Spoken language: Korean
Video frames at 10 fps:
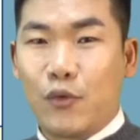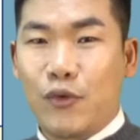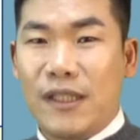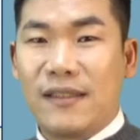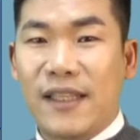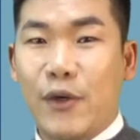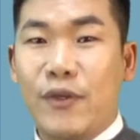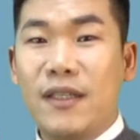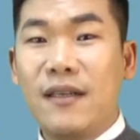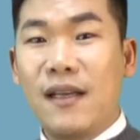
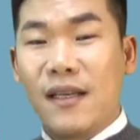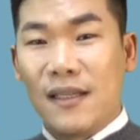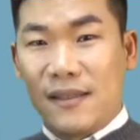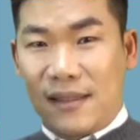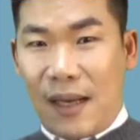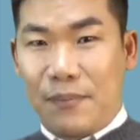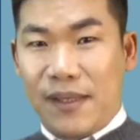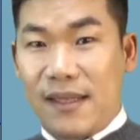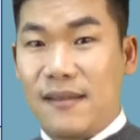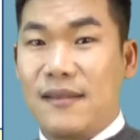취득세율을
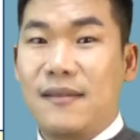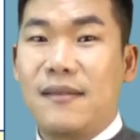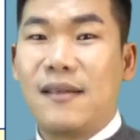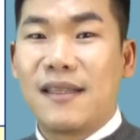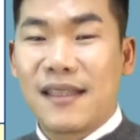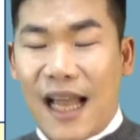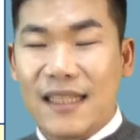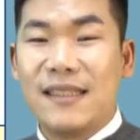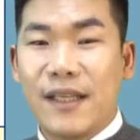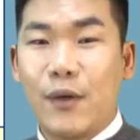4%
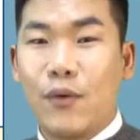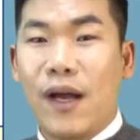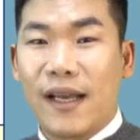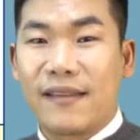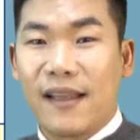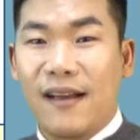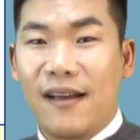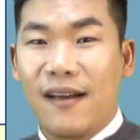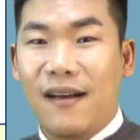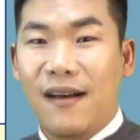단일세율로
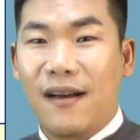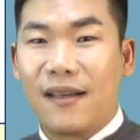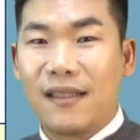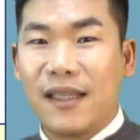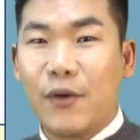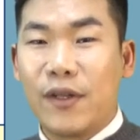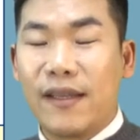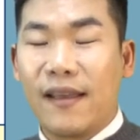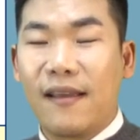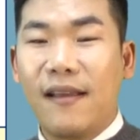하겠다라는
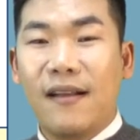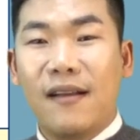내용인데